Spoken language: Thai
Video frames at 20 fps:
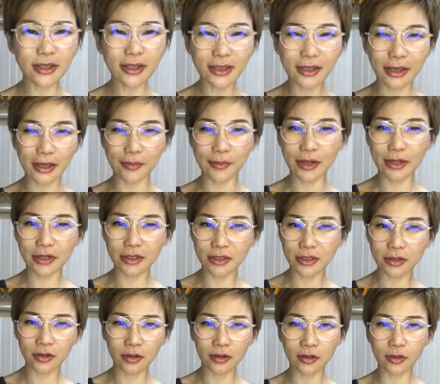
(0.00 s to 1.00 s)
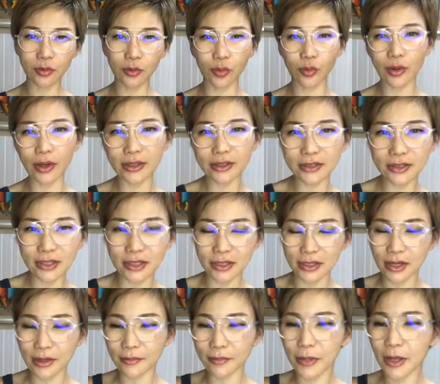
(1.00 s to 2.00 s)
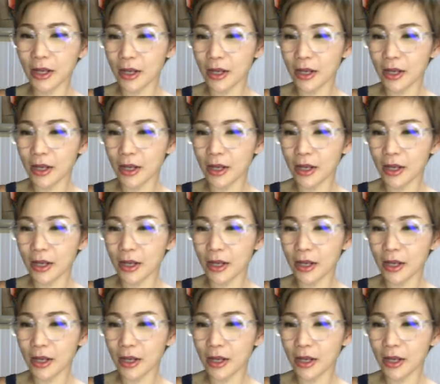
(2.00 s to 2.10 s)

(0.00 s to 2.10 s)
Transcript: นกินไขมันได้ฉันก็ต้องอ้วนสิถ้า